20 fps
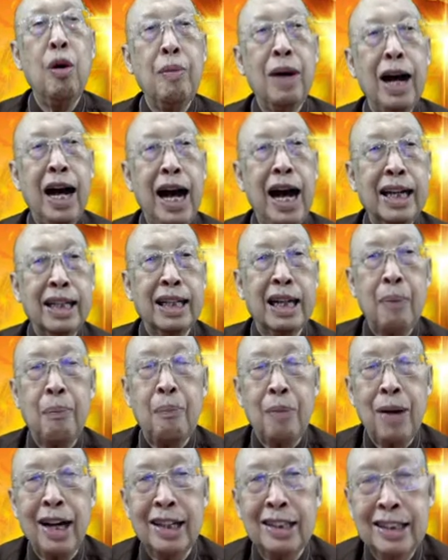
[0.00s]
มงานกับ
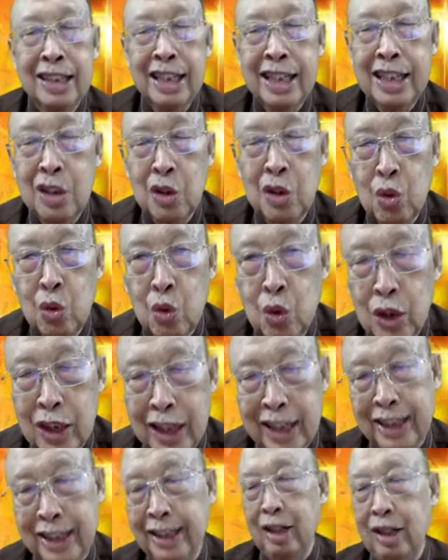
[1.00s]
พระเยซูค
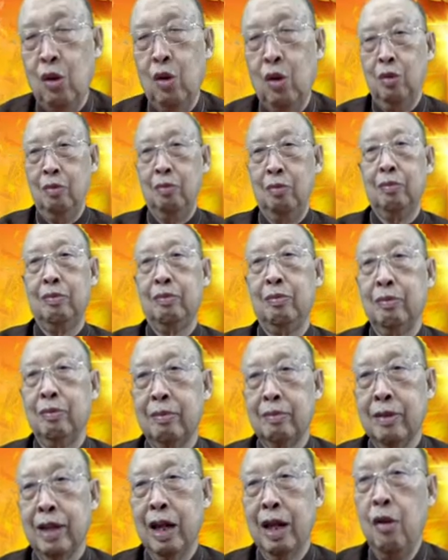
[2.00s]
ริสต์เจ้า
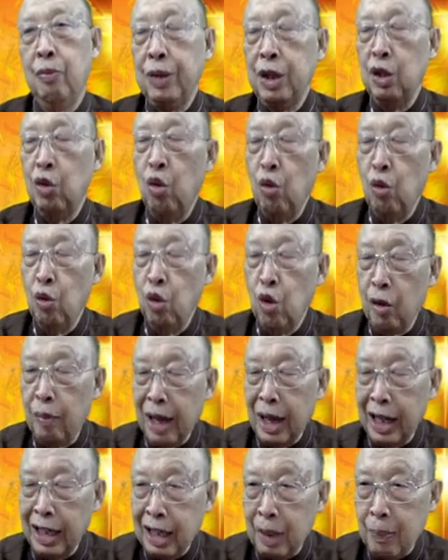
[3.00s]
เขาเป็นหูห่วม
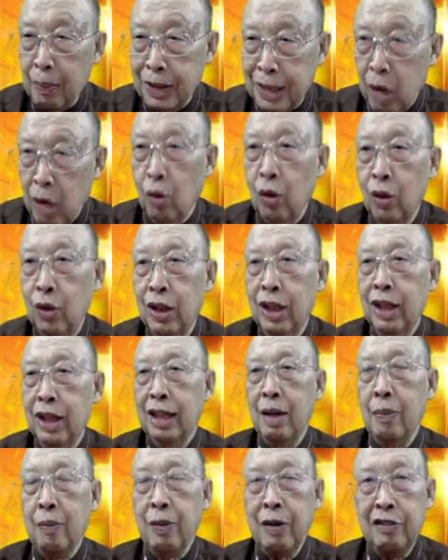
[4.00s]
งานกับพระเจ้า
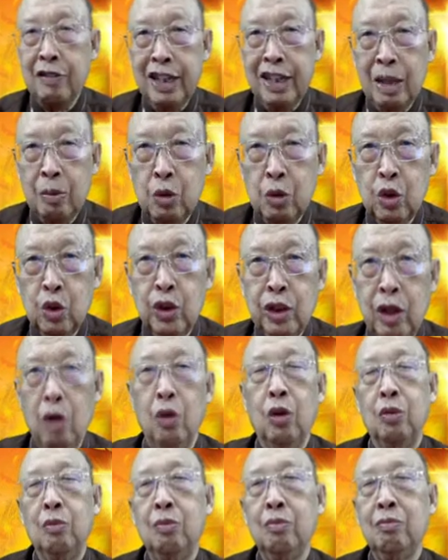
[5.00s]
กับพระวิญญาณบริสุทธิ์เจ้า
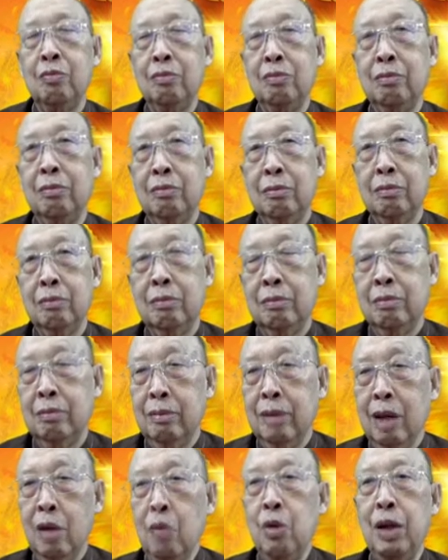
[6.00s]

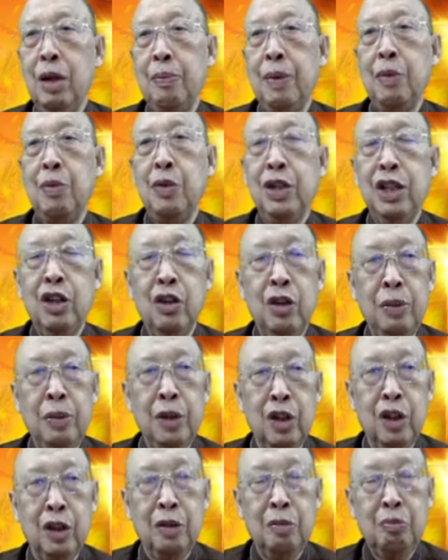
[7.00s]
เขาไม่ได้ไปผู้เดียวเลยพี่
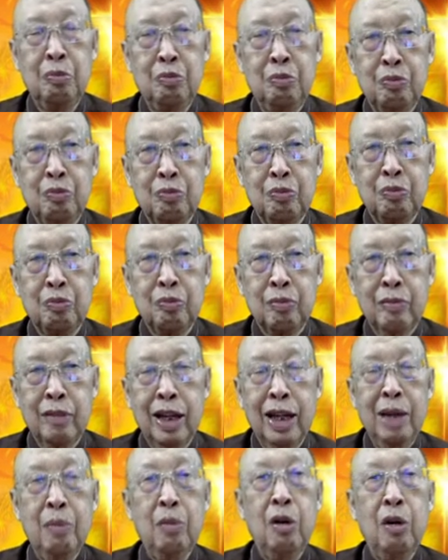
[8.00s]
น้อง
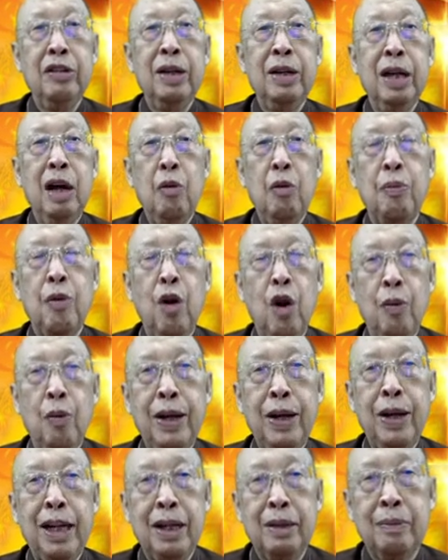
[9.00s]
เห็นบอกเว่าเขาออกไป
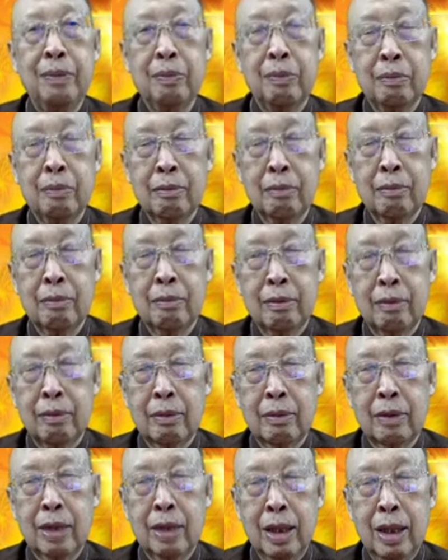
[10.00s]
นะ่ะ
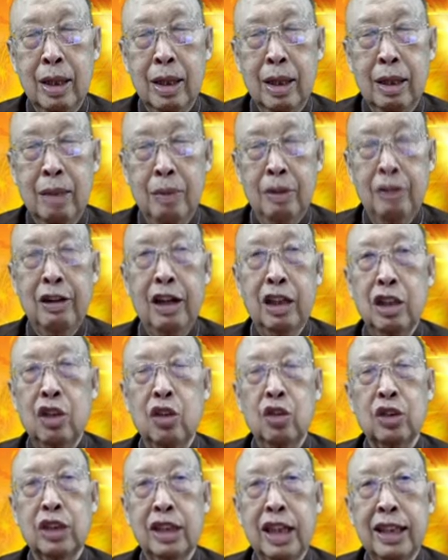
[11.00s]
พระราเจ้า
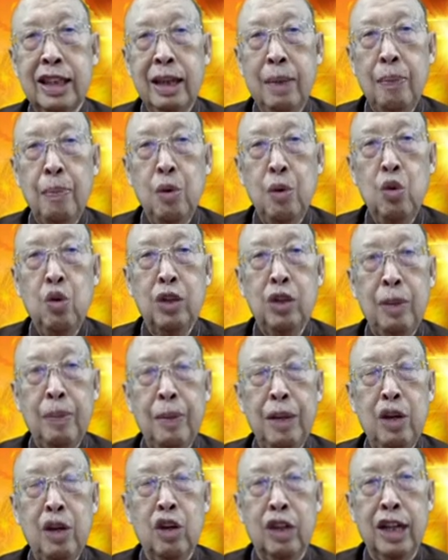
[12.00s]
จะจับงูจะไม่
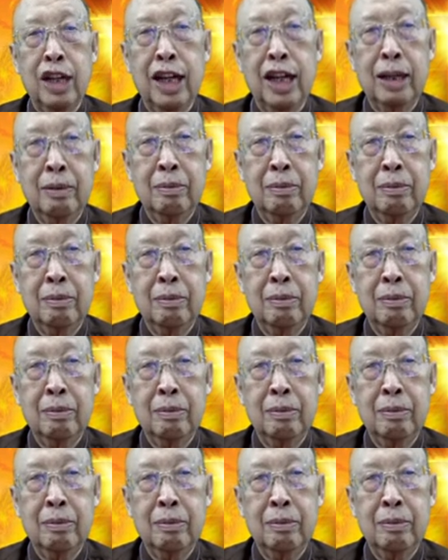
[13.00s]
งอดได้